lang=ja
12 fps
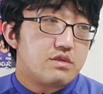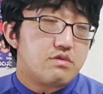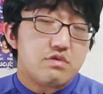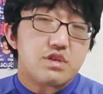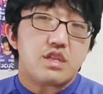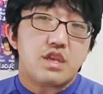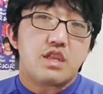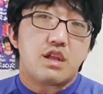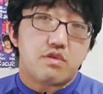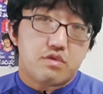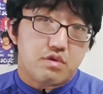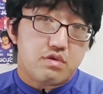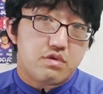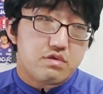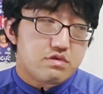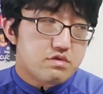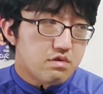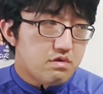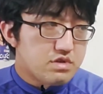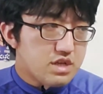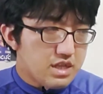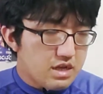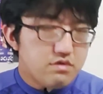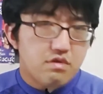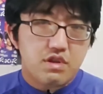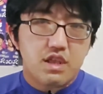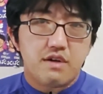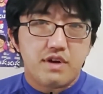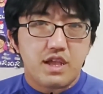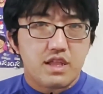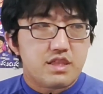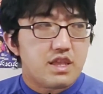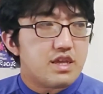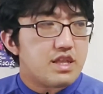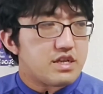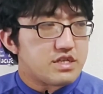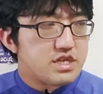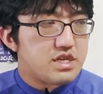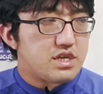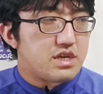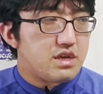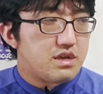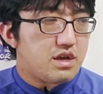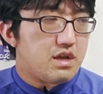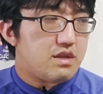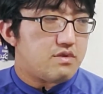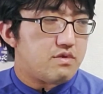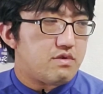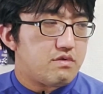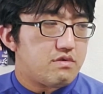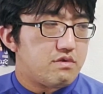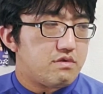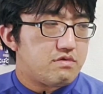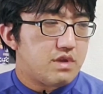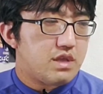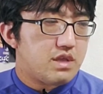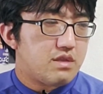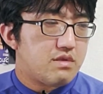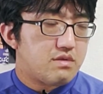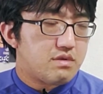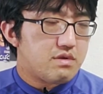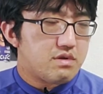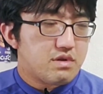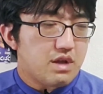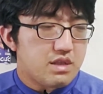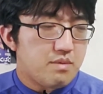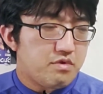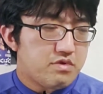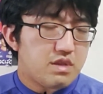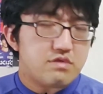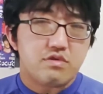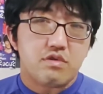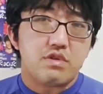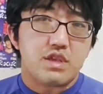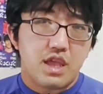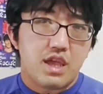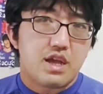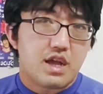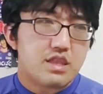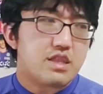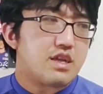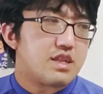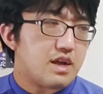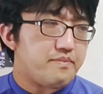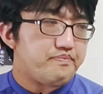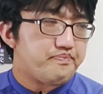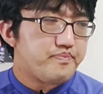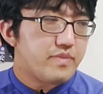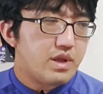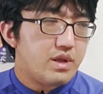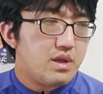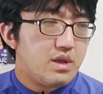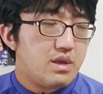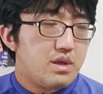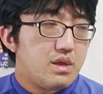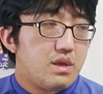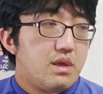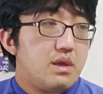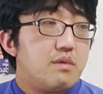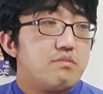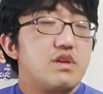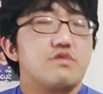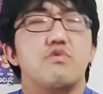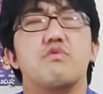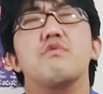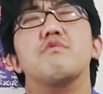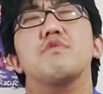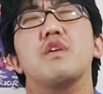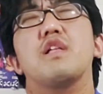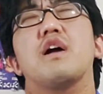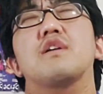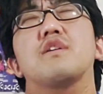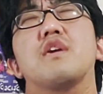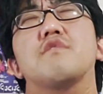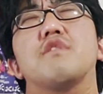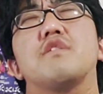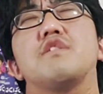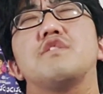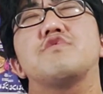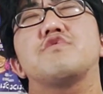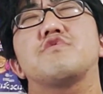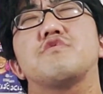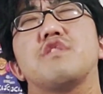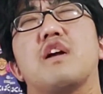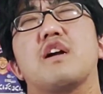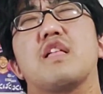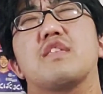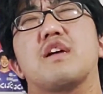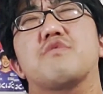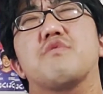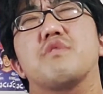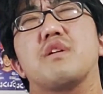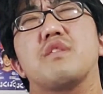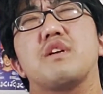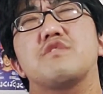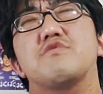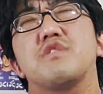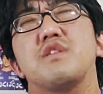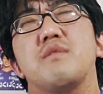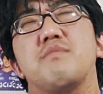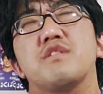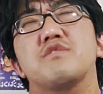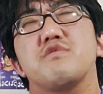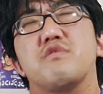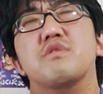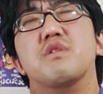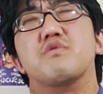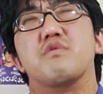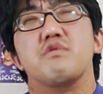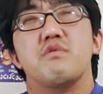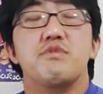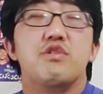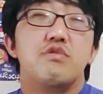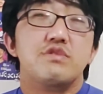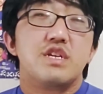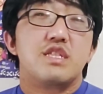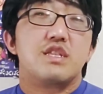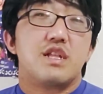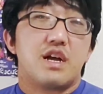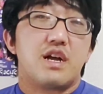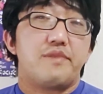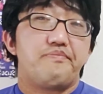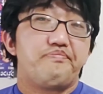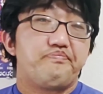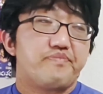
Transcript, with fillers: そうじゃねえだろうとそうじゃなく俺らはやってきたしあの上金持ってるところにね勝ってきた、まあ、そこのねランキングで29位だから妥当な順位にいますよってことを飲み込んじゃったら